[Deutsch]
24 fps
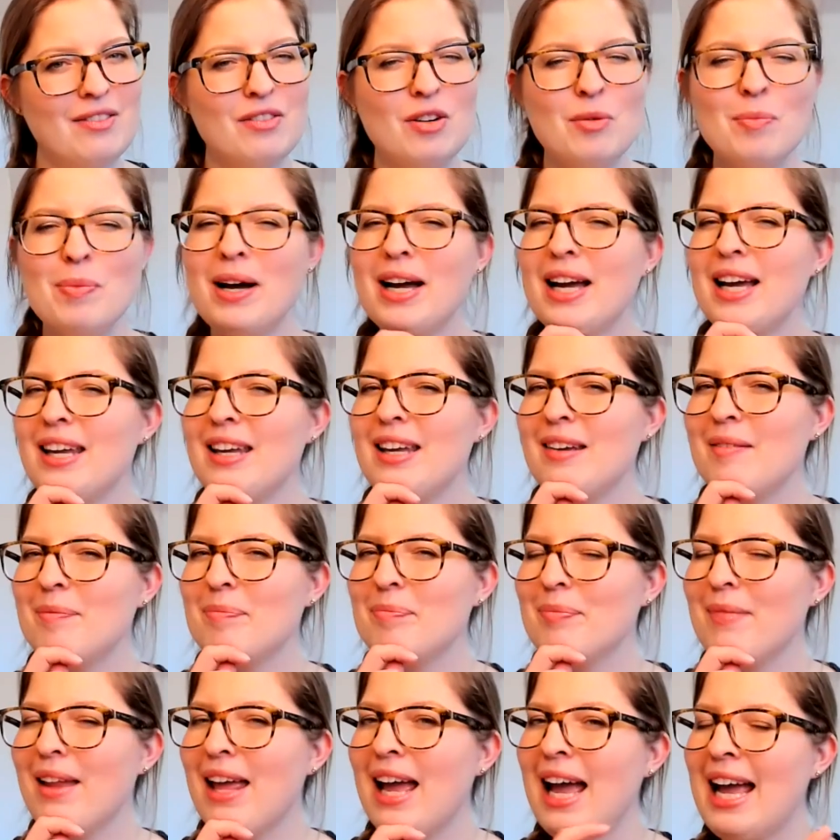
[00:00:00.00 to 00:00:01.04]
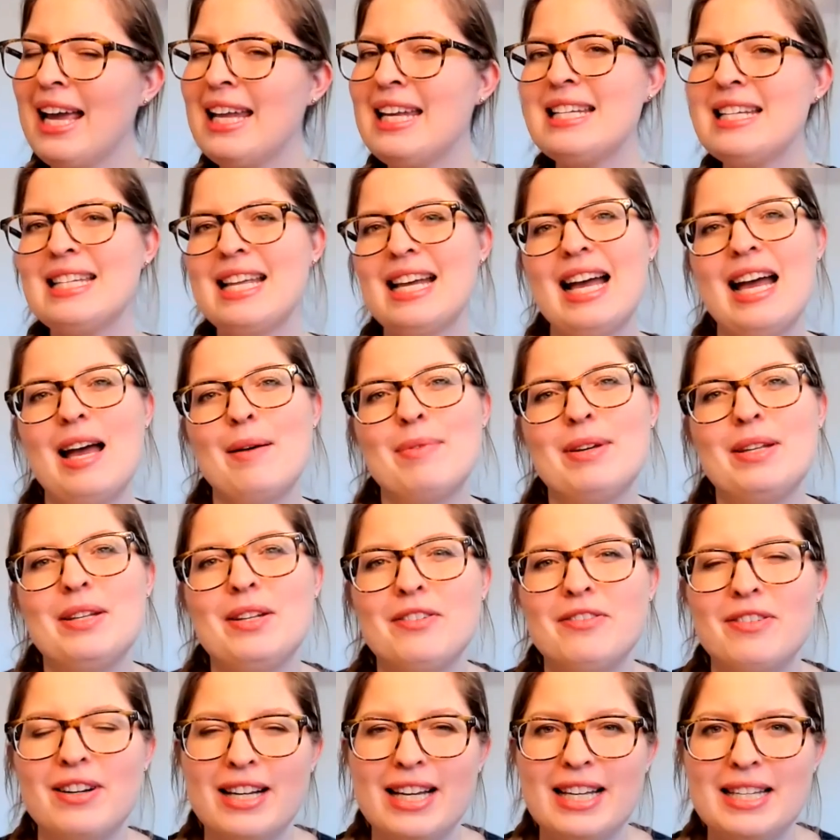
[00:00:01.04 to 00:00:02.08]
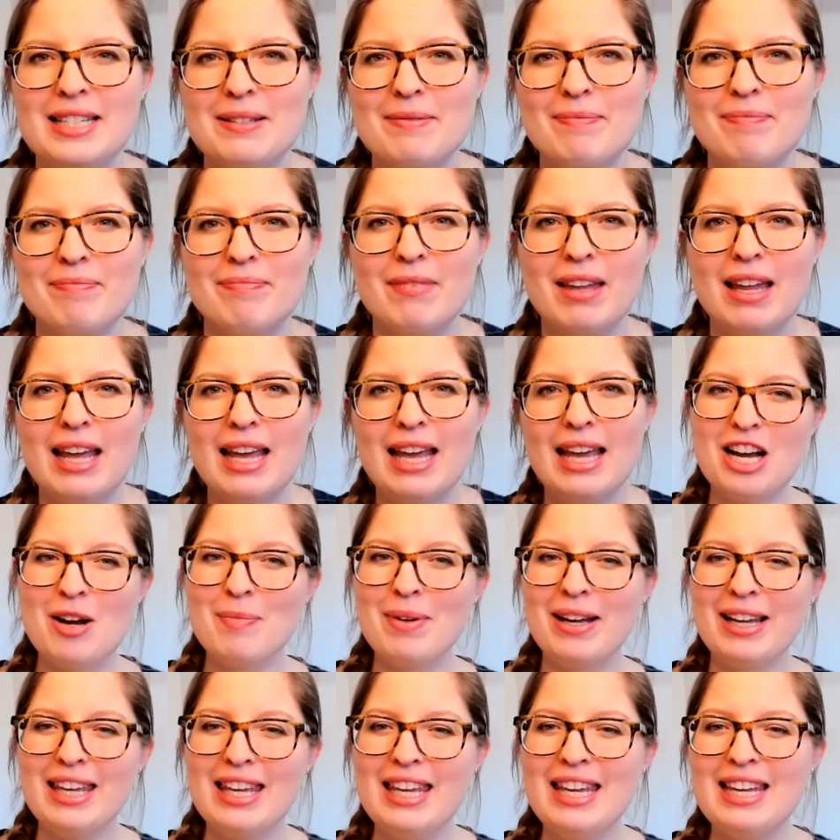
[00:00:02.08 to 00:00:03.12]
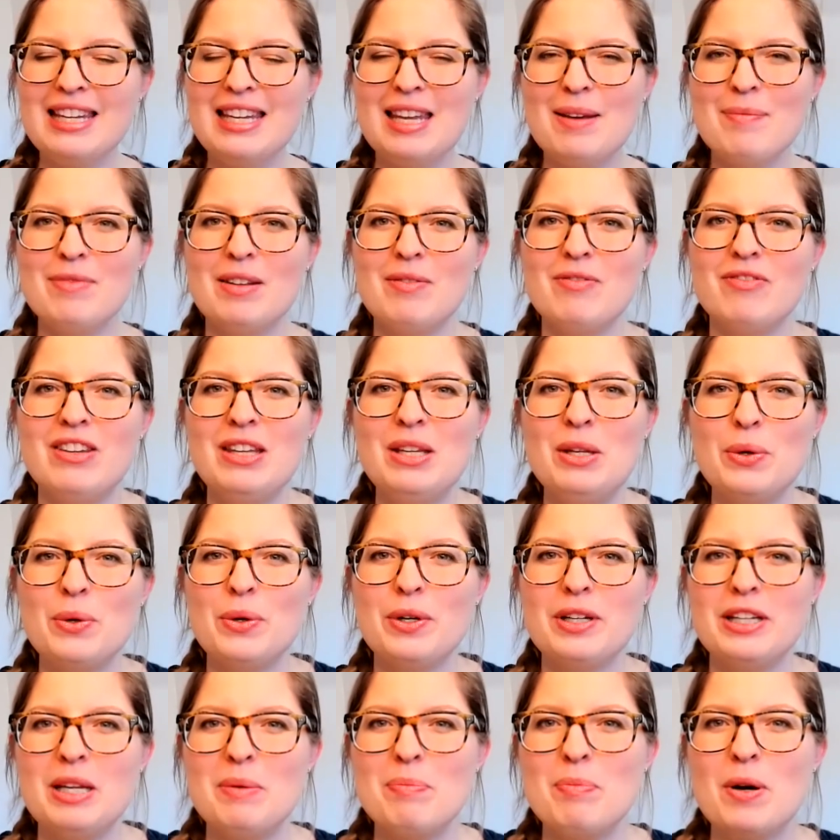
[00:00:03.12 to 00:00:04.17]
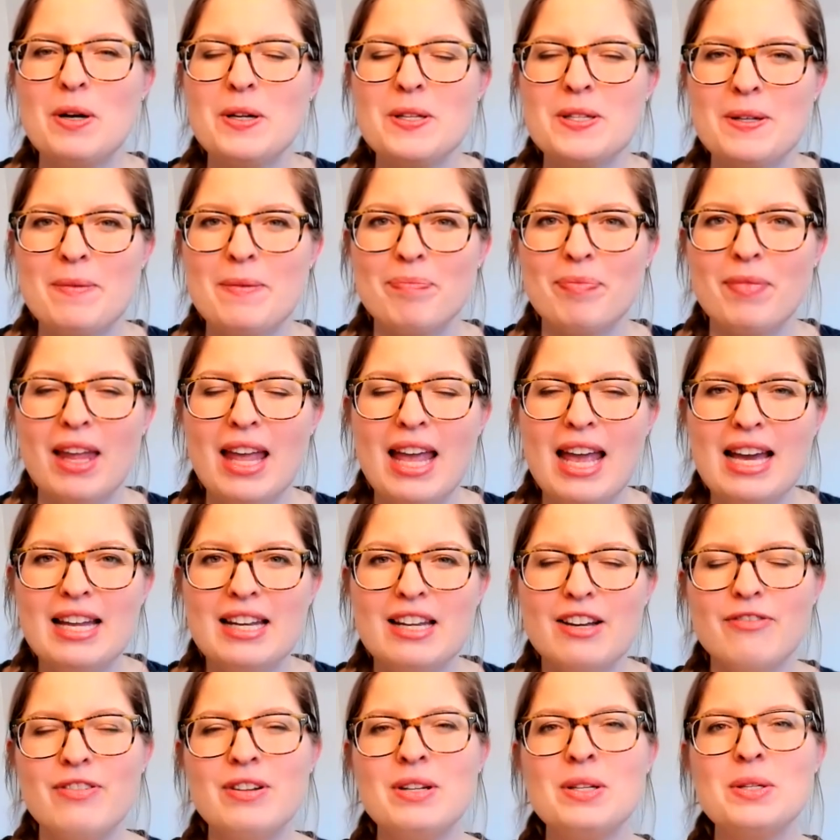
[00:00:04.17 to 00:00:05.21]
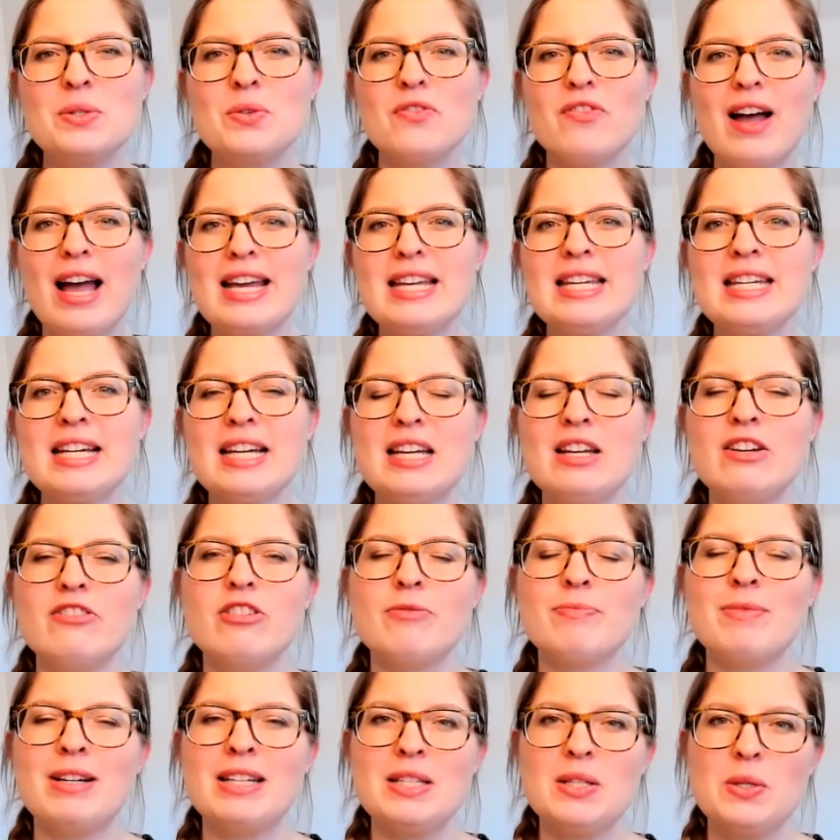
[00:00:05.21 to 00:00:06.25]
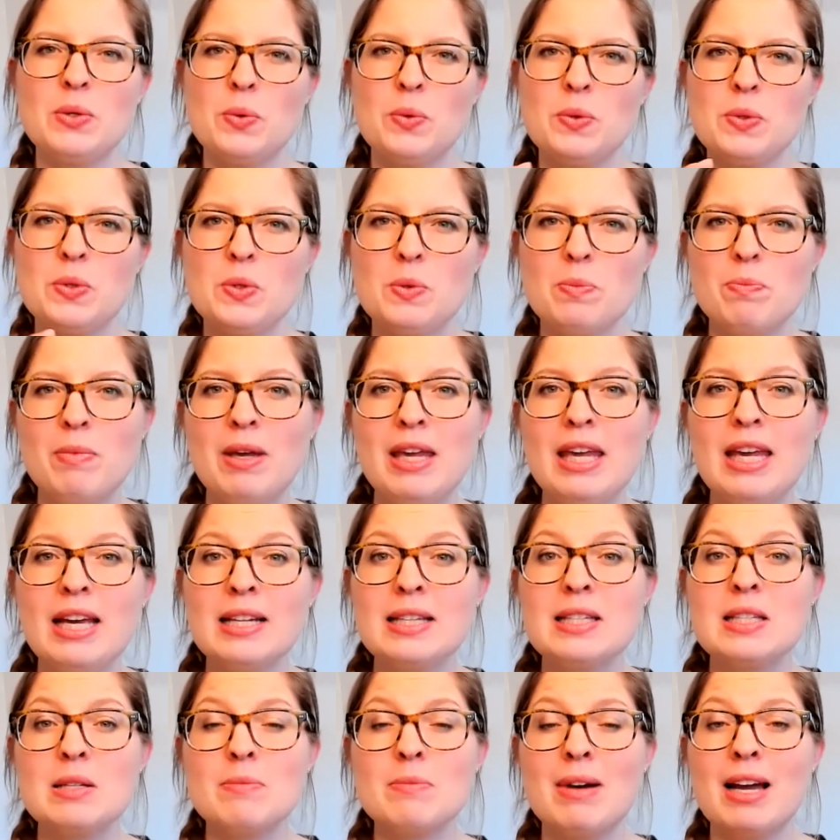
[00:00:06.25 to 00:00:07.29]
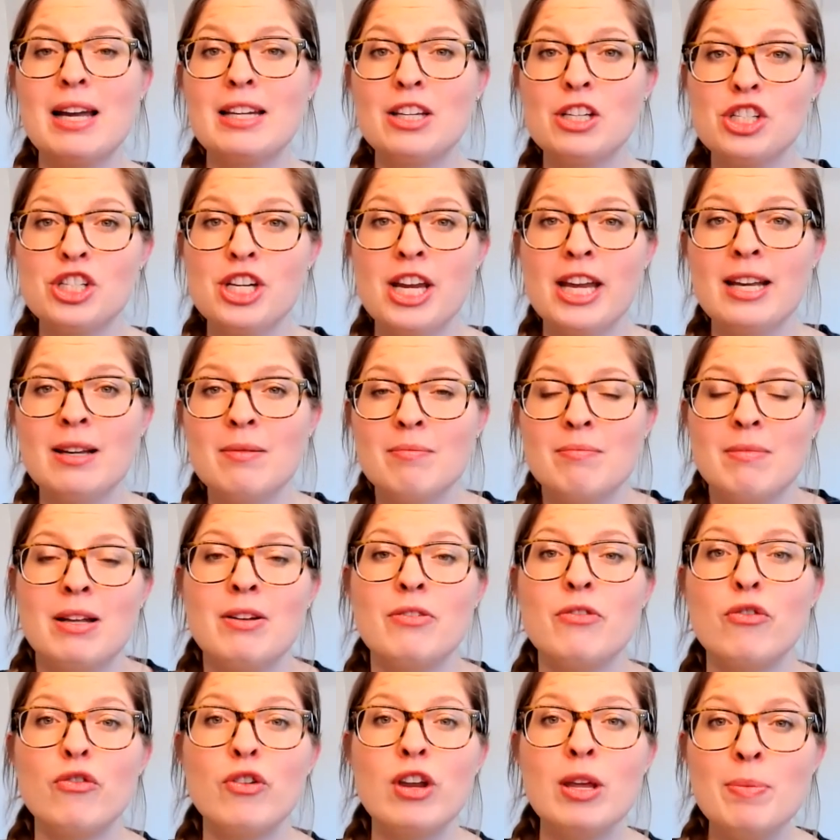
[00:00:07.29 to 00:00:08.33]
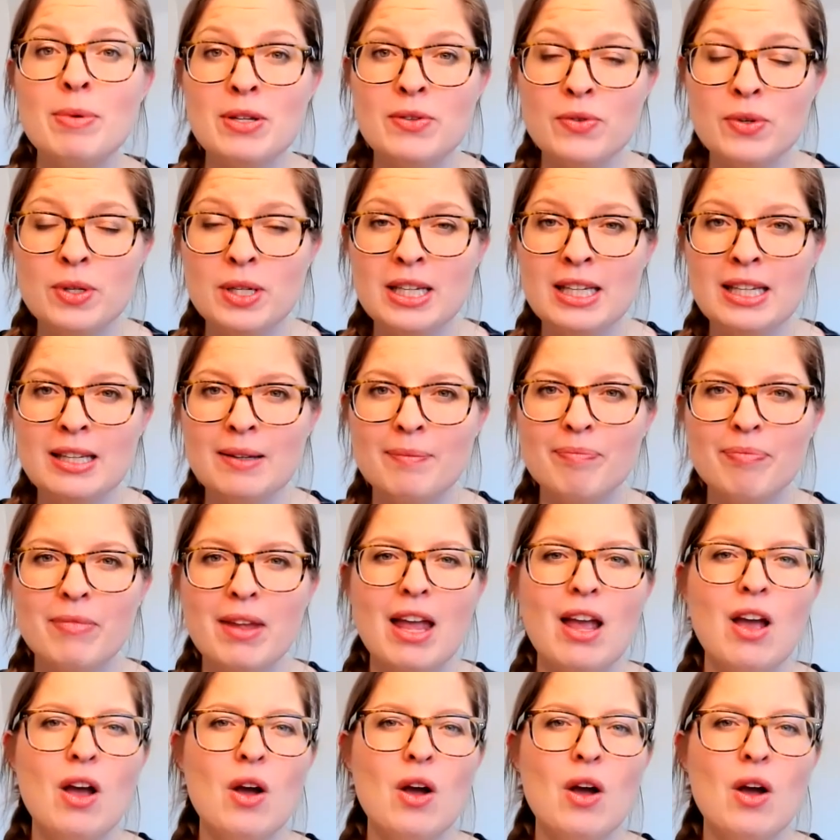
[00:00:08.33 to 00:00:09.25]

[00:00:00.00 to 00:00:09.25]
Wobei eine Sache habe ich noch vergessen. Schau mal hier neben dem Video in die Boxe. Da findest du weitere Informationen zu mir, zu meinen Geschenken, meinen Freebies für dich.